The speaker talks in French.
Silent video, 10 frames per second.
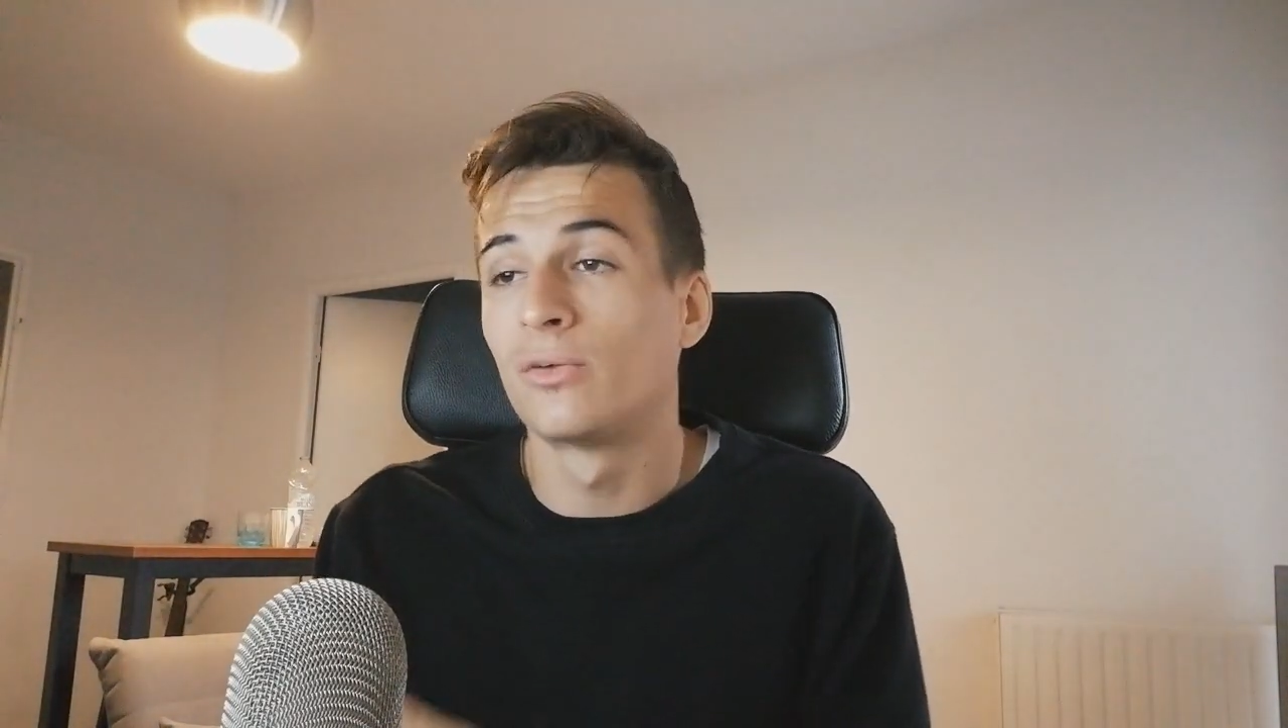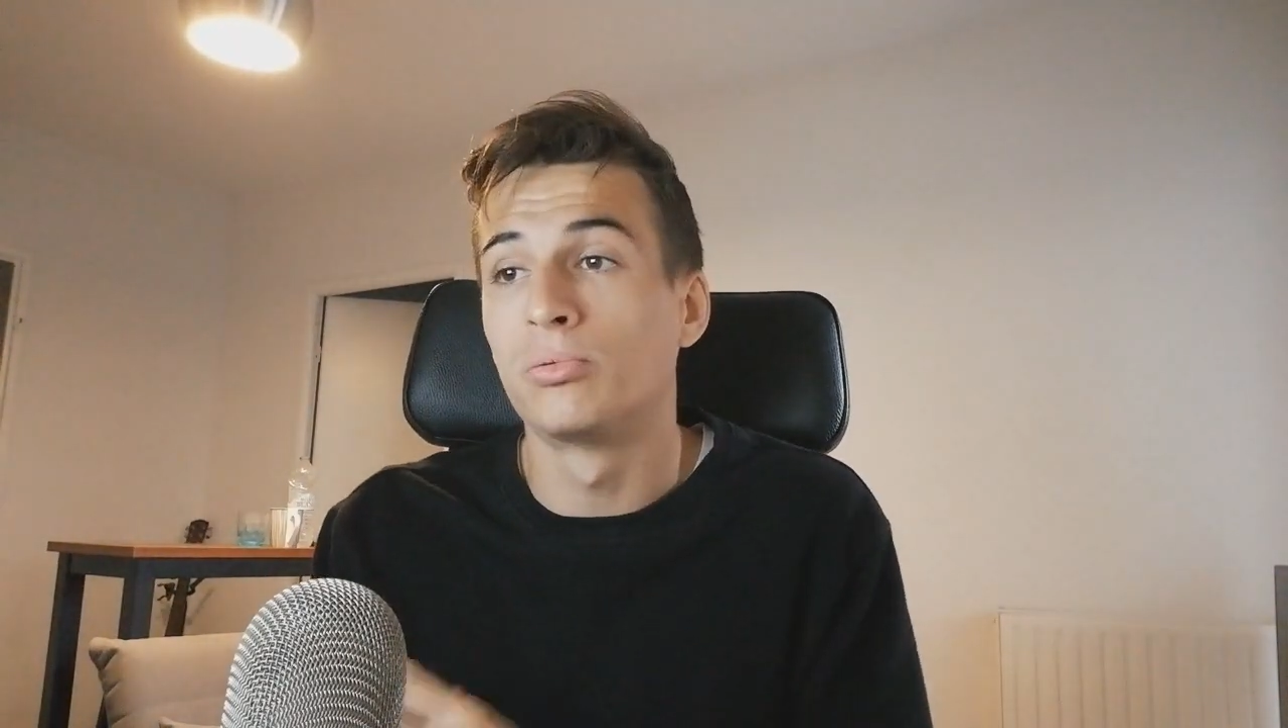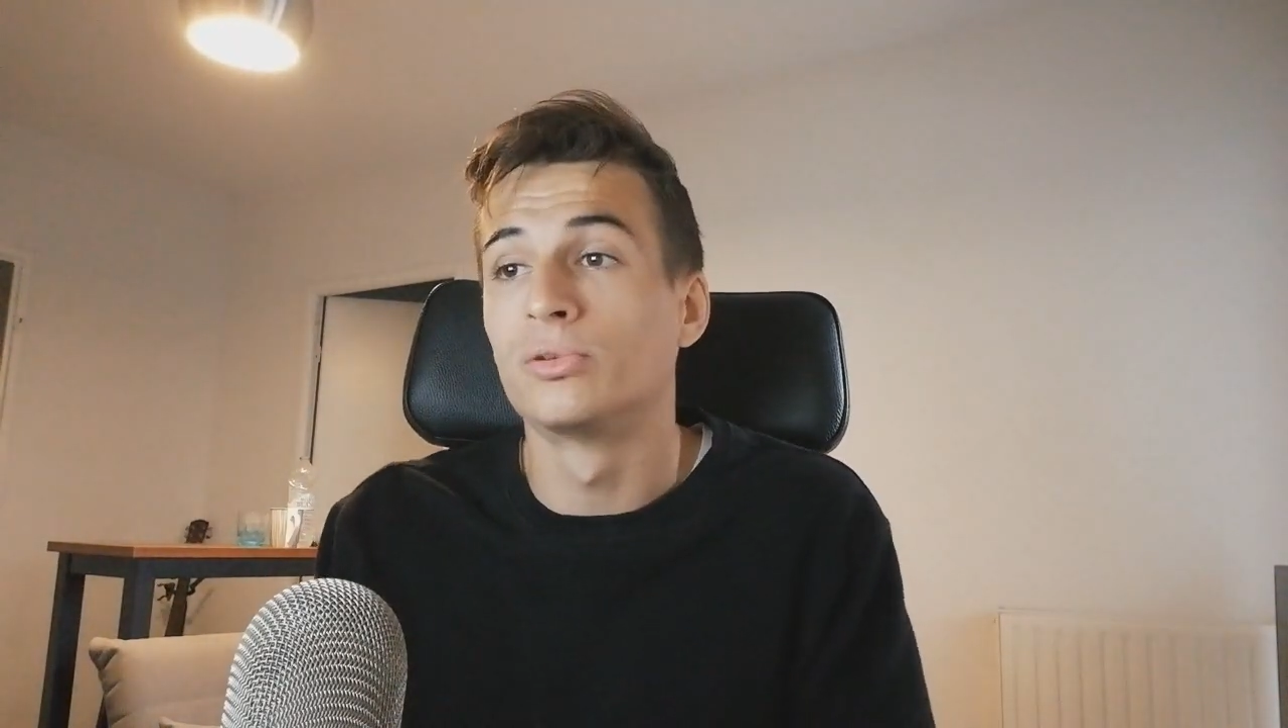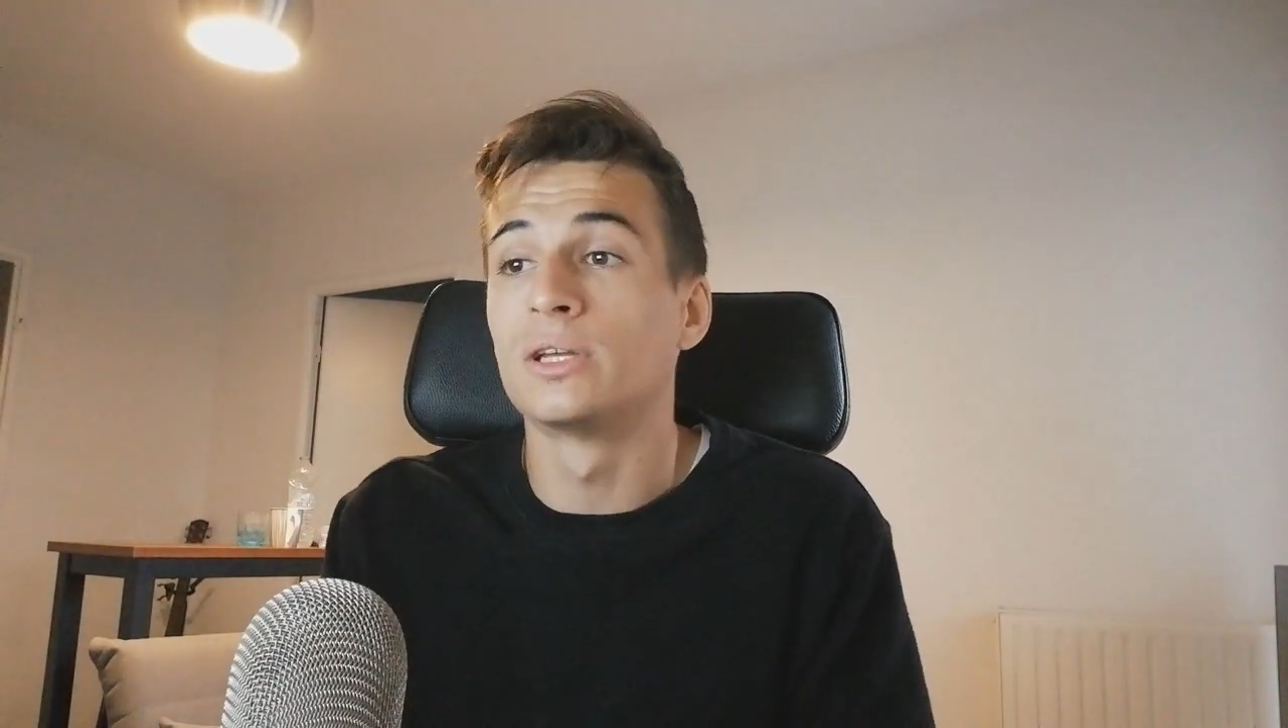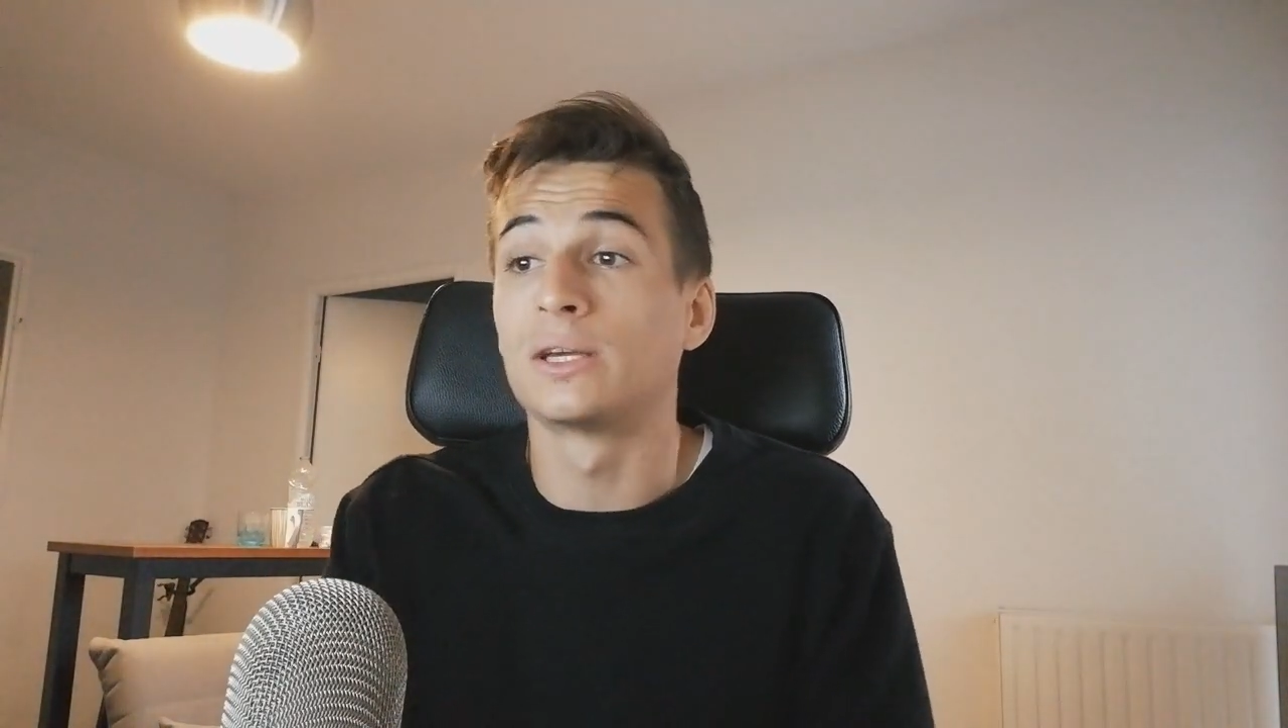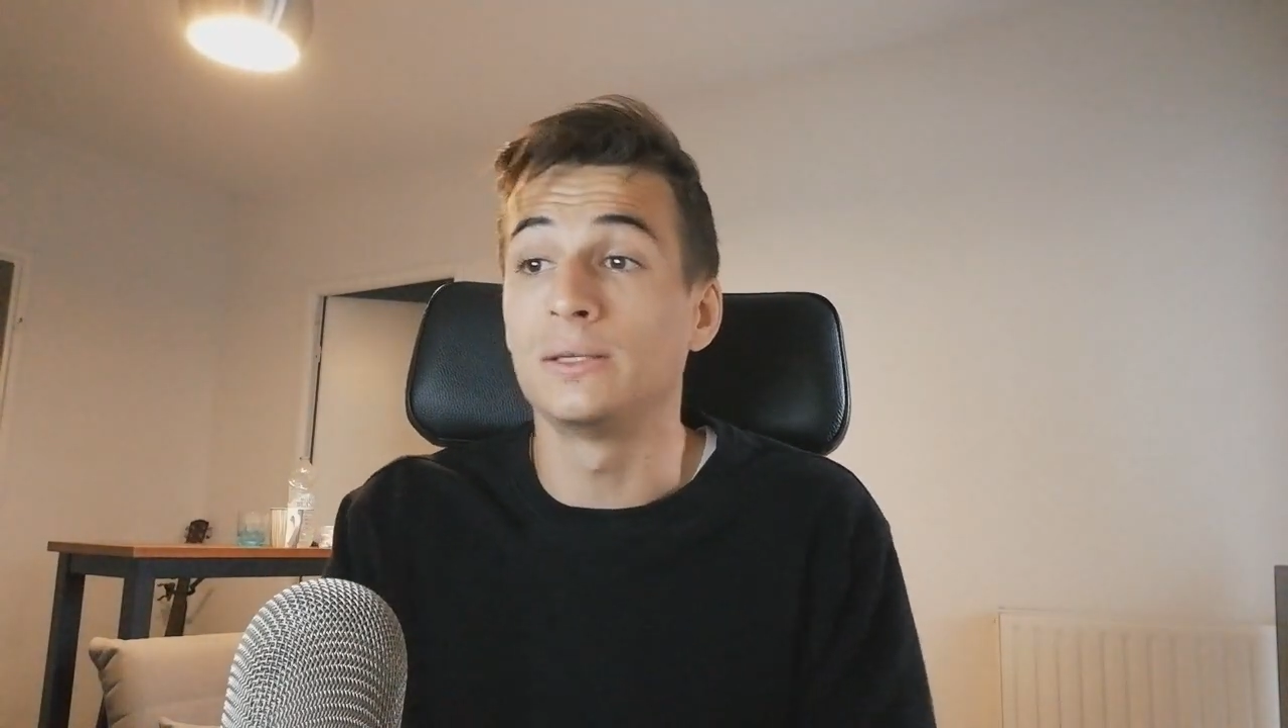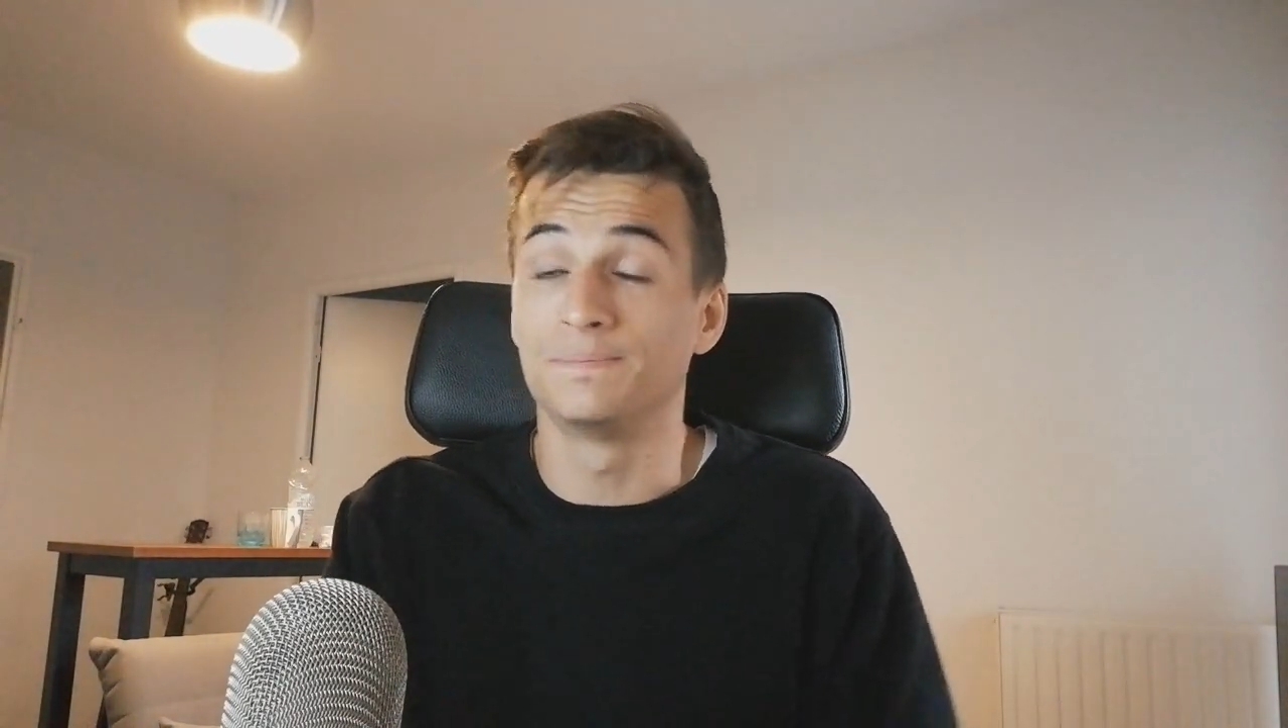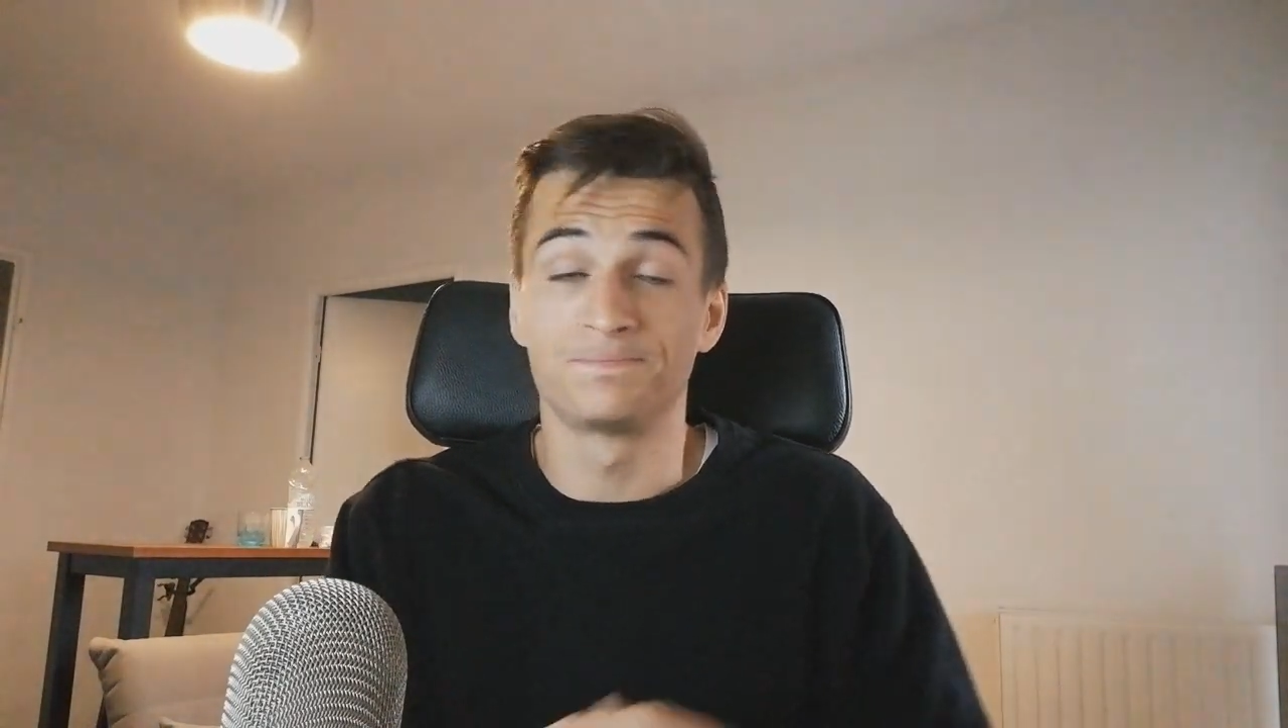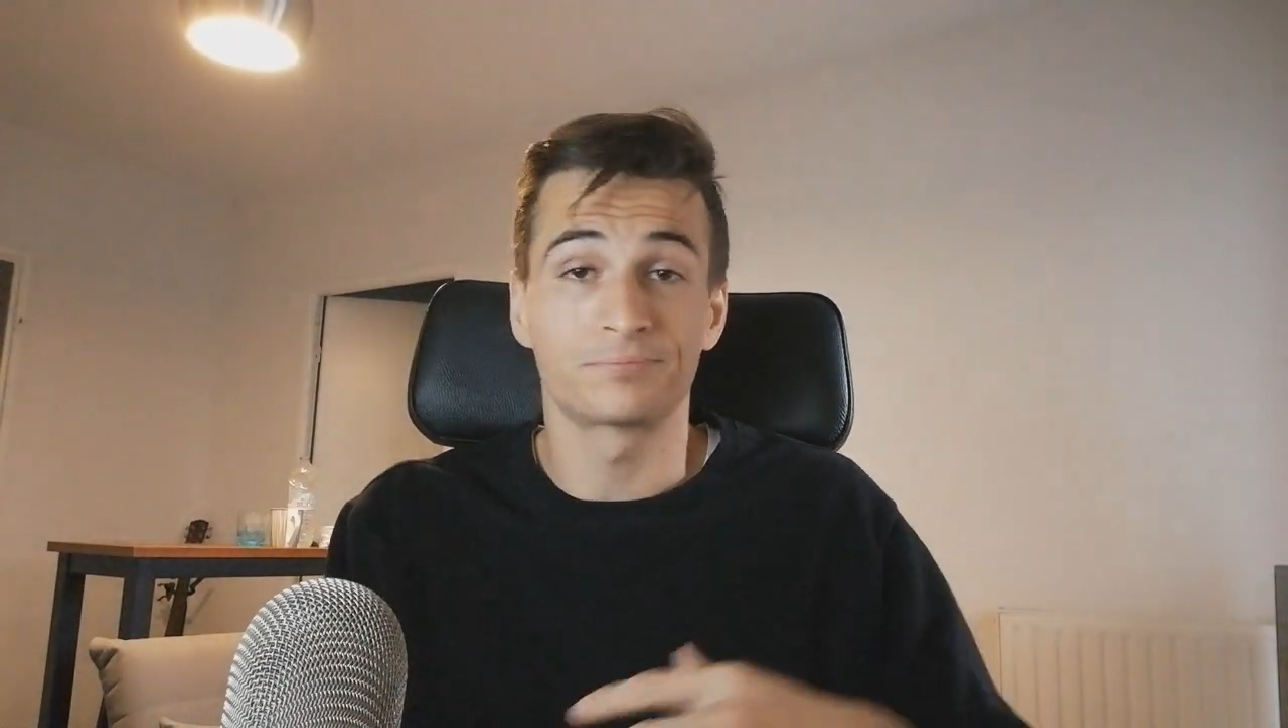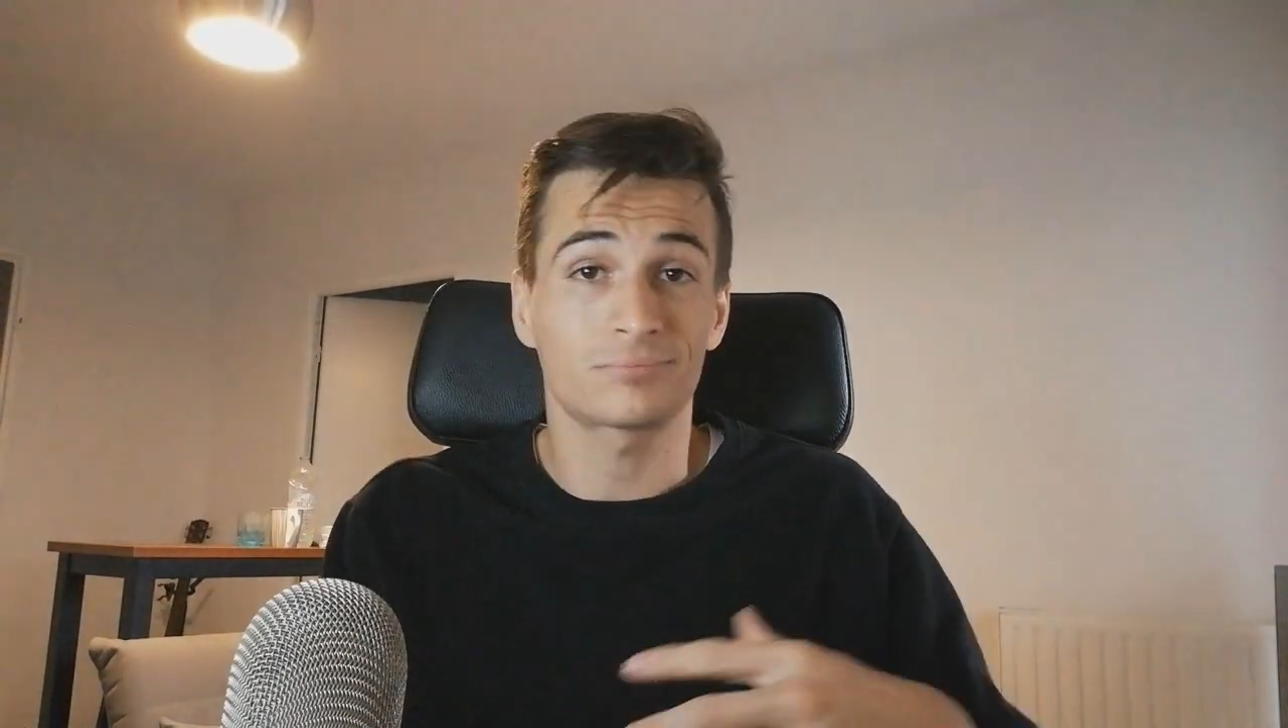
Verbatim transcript: pondérés.